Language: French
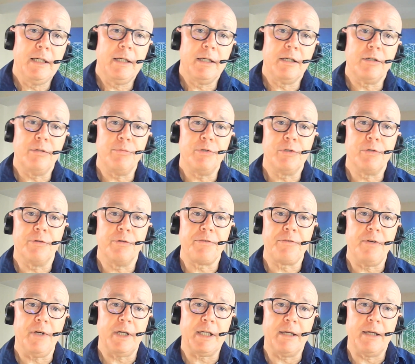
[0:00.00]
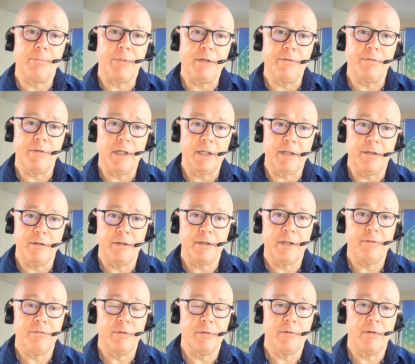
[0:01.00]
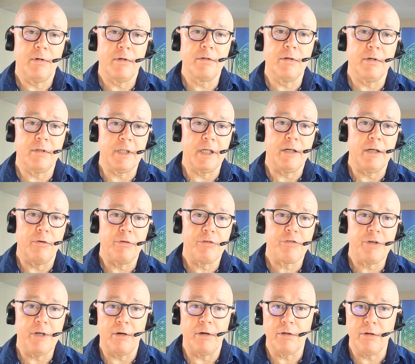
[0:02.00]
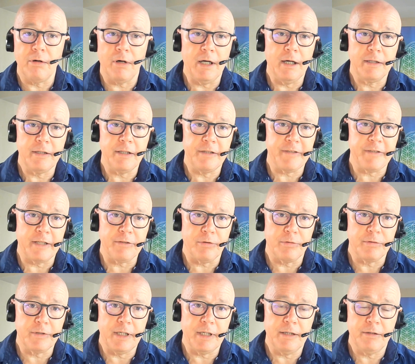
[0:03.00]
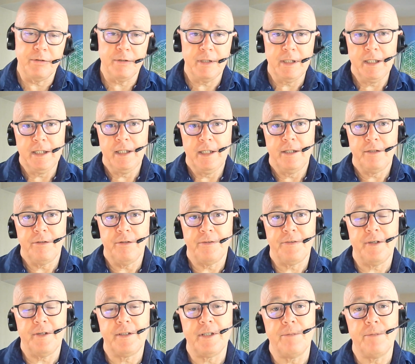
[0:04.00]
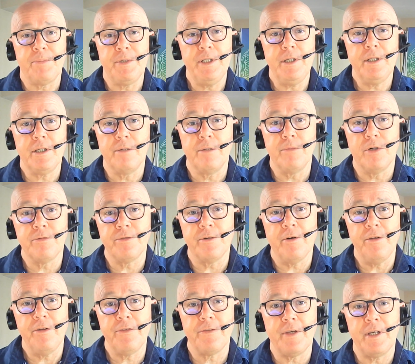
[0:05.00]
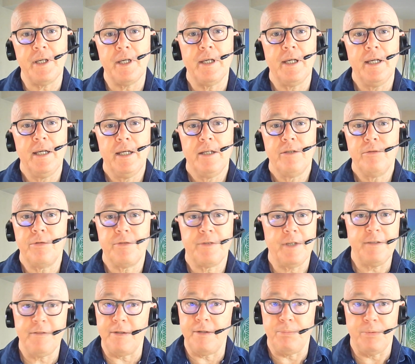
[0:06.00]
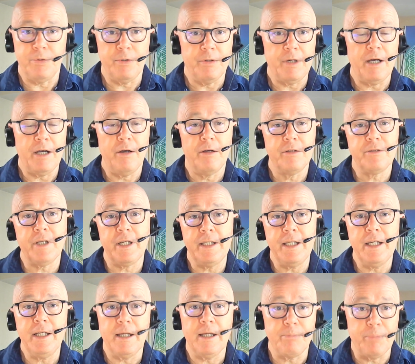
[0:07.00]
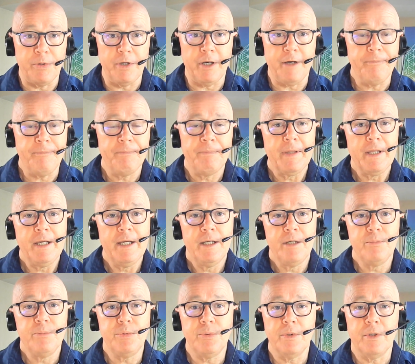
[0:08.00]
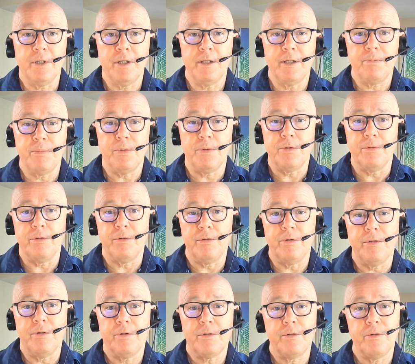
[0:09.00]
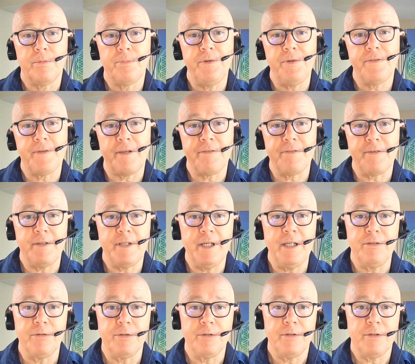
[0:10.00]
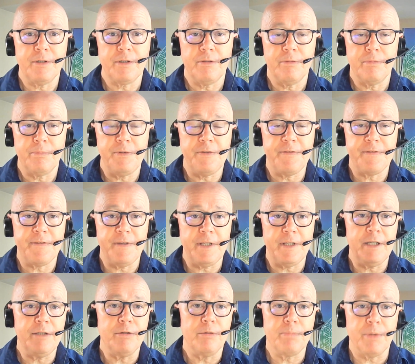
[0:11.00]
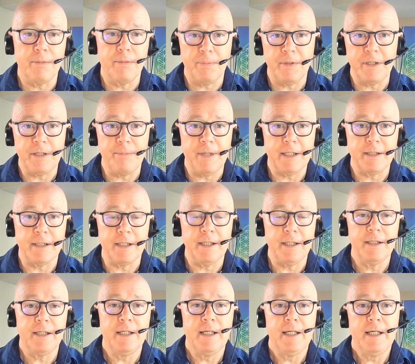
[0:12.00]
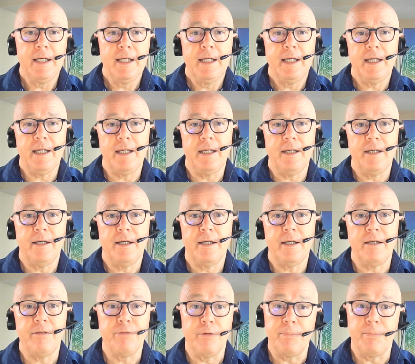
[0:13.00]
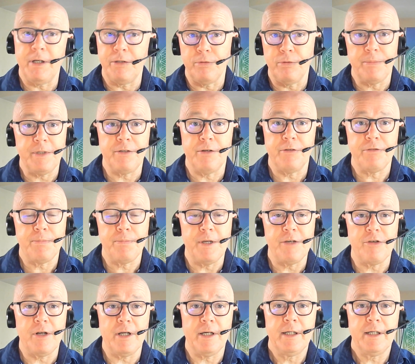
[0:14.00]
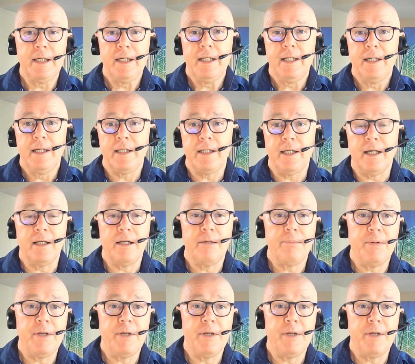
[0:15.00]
comme une consœur qui prévoit qu'ils vont encore déclencher encore des attentats euh, dans certains pays, comme en France. Et tout ça, c'est pour entraîner la peur, pour, euh, pour qu'on puisse accéder, qu'on puisse céder nos propres libertés. Et euh, il ne faut pas tomber dans ce piège-là. Il y aura la